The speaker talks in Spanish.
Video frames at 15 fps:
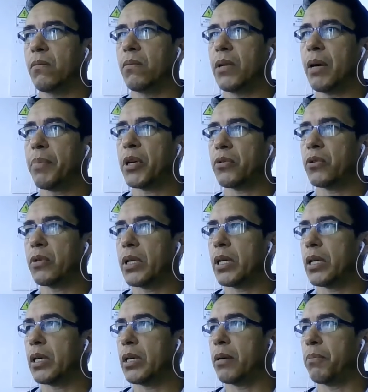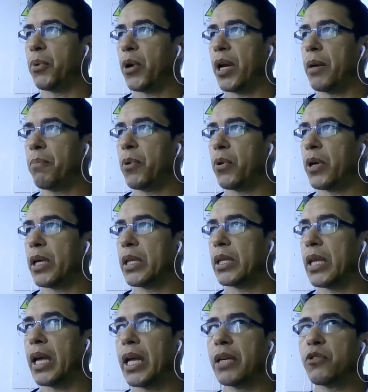Una persona, por ejemplo, que
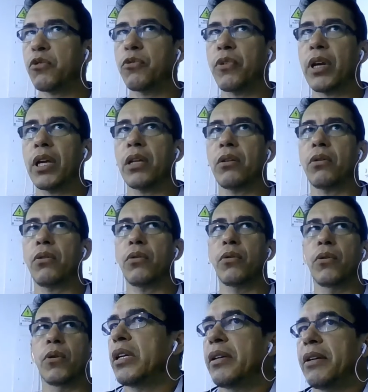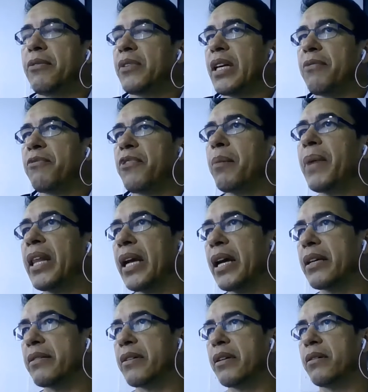está sufriendo, enferma de
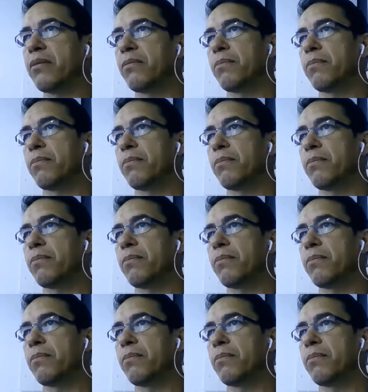cáncer,